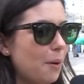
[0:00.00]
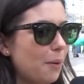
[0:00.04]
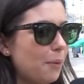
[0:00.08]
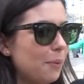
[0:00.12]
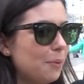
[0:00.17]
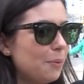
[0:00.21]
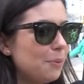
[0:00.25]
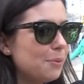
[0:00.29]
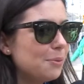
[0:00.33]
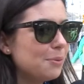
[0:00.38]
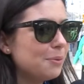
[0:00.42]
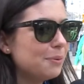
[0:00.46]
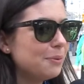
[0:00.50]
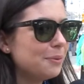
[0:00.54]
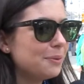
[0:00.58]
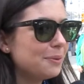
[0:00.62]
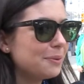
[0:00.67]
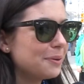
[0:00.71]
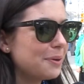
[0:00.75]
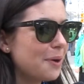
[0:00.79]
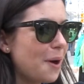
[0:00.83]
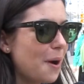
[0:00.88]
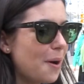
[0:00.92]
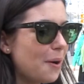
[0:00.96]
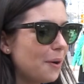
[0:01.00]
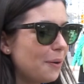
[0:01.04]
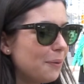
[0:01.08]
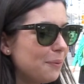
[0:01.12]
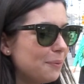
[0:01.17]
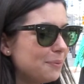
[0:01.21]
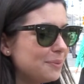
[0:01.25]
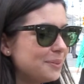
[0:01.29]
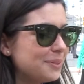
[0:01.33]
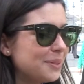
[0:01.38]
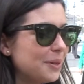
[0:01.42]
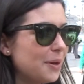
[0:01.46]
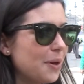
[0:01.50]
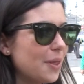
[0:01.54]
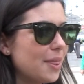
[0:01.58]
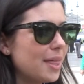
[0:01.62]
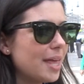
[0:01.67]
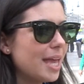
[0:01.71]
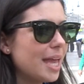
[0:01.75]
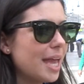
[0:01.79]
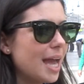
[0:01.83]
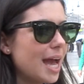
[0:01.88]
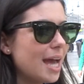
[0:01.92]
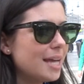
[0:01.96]
un conjunto
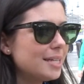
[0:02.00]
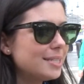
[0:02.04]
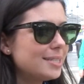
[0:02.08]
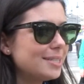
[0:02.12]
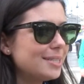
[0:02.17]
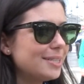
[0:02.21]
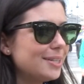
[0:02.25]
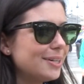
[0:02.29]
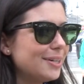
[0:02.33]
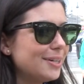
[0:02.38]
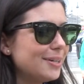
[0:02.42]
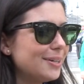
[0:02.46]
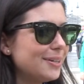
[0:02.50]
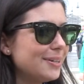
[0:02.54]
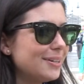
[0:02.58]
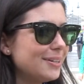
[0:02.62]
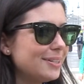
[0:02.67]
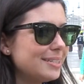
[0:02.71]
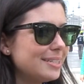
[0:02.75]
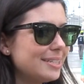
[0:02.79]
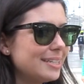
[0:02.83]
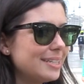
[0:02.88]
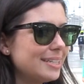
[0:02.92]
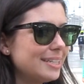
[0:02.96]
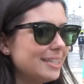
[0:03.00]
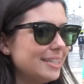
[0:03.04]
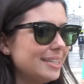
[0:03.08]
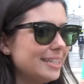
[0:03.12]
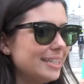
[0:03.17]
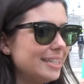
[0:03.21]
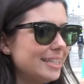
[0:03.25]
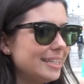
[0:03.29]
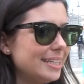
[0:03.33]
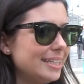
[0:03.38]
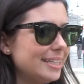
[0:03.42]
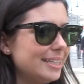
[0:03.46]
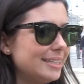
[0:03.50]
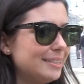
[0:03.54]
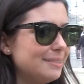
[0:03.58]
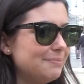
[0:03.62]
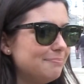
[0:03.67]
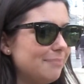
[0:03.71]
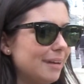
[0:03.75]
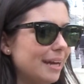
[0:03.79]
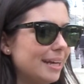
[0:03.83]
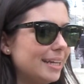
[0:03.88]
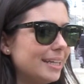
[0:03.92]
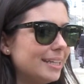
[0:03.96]
de astros y
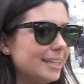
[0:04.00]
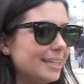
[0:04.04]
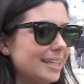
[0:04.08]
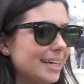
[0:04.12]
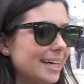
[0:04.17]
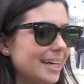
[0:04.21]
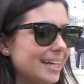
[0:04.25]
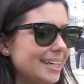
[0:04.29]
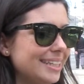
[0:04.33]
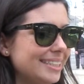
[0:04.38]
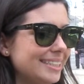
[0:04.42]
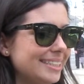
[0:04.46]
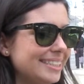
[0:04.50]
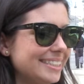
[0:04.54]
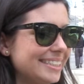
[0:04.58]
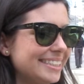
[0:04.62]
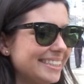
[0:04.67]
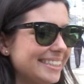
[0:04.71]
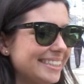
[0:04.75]
planetas.